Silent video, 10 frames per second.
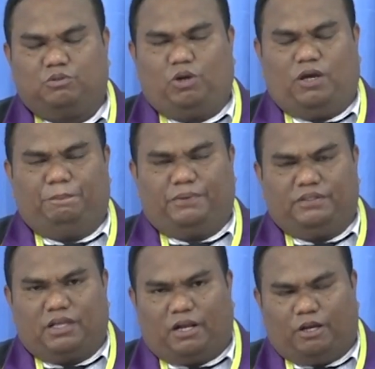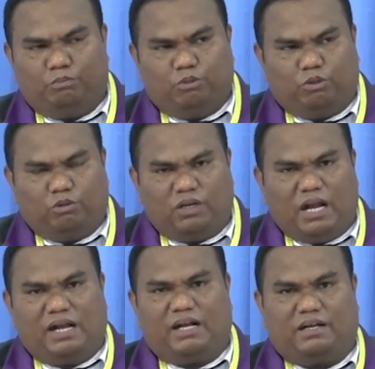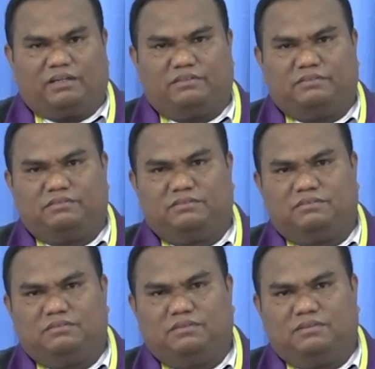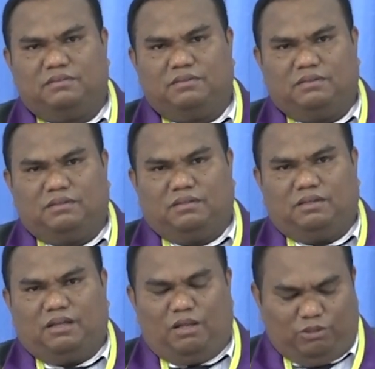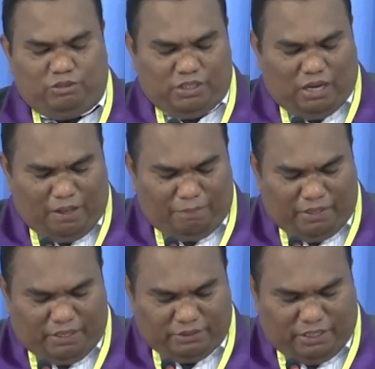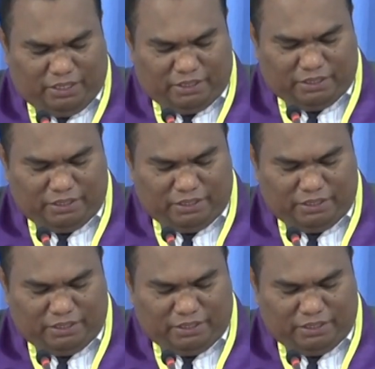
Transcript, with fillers: Tuhan perintahkan burung gagak. Lalu di dalam ayatnya yang